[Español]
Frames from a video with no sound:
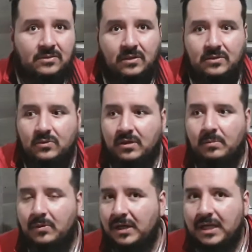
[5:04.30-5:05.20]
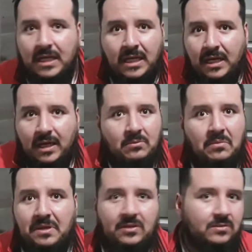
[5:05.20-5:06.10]
se les ocurre poner en
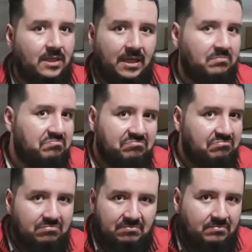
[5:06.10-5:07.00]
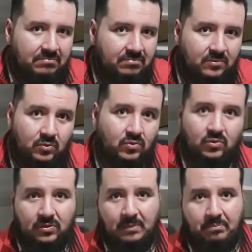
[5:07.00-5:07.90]
momentos que
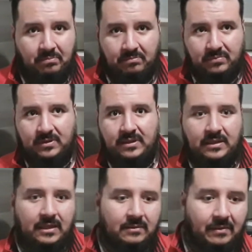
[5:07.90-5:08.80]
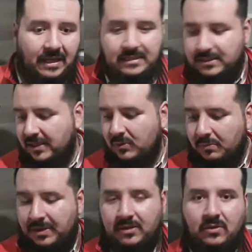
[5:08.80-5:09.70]
tú de deberías estar
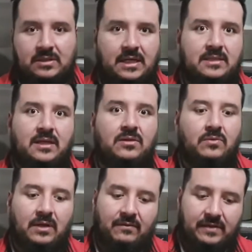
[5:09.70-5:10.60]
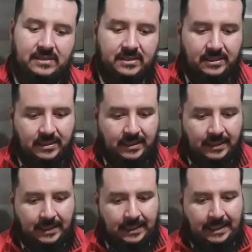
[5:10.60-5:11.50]
durmiendo, descansando o en la fiesta.
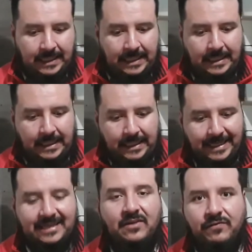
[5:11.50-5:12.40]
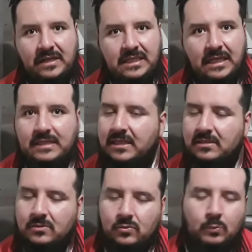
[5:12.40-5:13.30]
¿Qué tan fácil es? Es
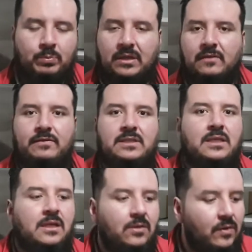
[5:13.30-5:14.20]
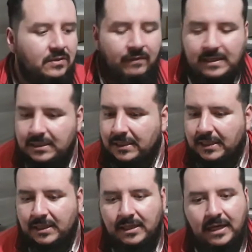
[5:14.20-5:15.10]
súper difícil. No es fácil. Quien
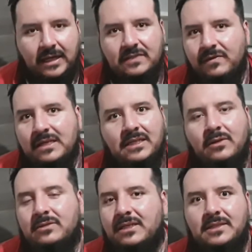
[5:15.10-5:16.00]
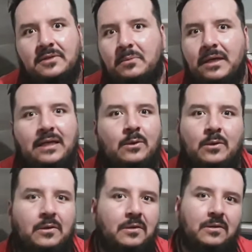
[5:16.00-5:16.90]
te diga que es fácil lo está haciendo mal
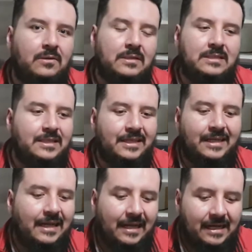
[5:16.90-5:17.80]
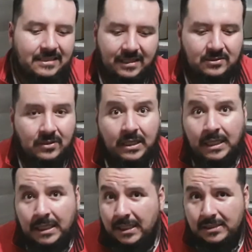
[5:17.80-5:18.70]
o ni siquiera le hagas caso.
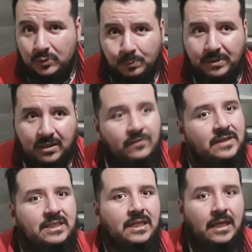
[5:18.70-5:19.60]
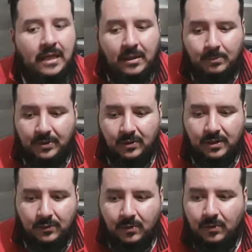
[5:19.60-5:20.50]
Es súper difícil, pero de
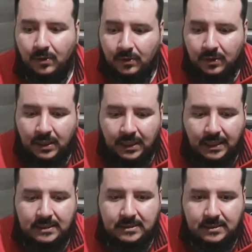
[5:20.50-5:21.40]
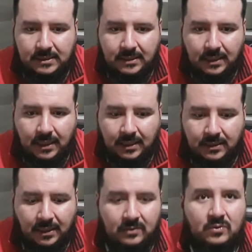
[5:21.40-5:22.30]
nuevo este,
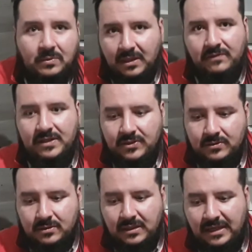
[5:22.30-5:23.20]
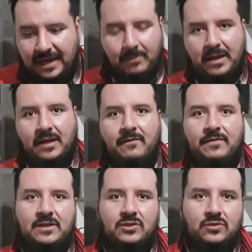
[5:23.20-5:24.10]
tiene sus beneficios. ¿Qué
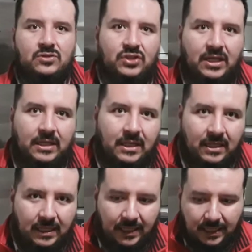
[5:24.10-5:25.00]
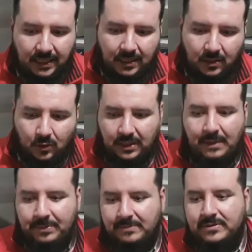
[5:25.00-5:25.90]
beneficios tiene lo de la
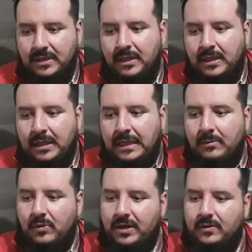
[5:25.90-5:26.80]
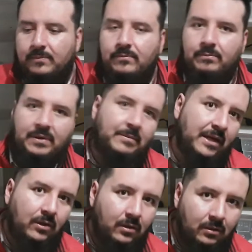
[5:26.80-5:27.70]
PIMS? Bueno,
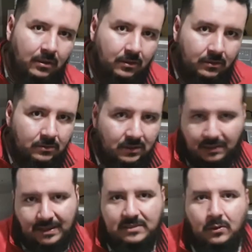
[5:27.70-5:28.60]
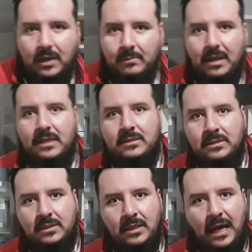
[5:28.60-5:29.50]
primero, trabajas con animales.
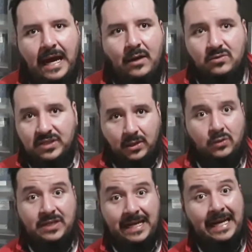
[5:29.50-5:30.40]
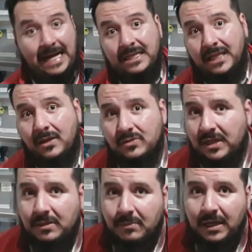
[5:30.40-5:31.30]
A los que nos encantan los
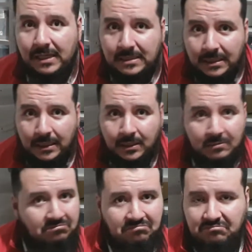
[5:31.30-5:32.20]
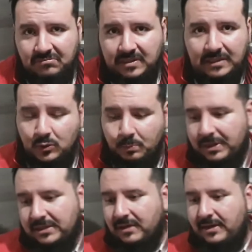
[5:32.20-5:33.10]
animales, es el
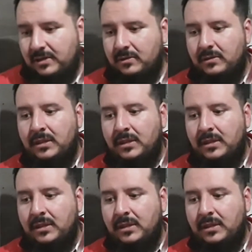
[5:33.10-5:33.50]
súper trabajo